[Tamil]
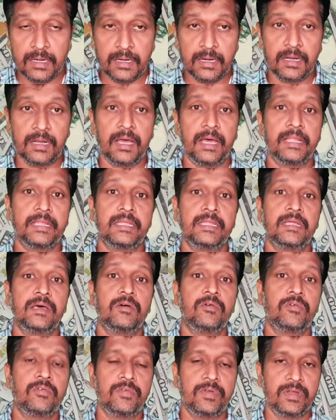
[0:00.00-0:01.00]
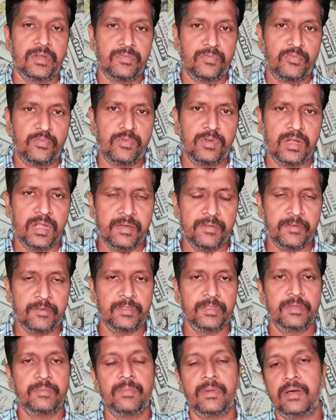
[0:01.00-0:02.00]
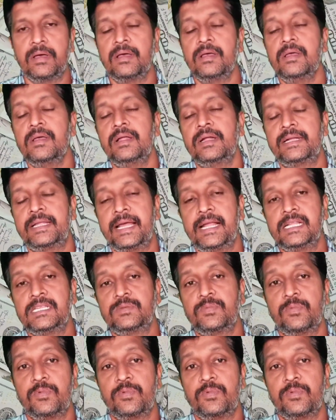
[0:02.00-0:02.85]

கற்கள் அதை தான் அவங்க வீட்டு ஃபுல்லாகவே வந்து மா டைல்ஸ்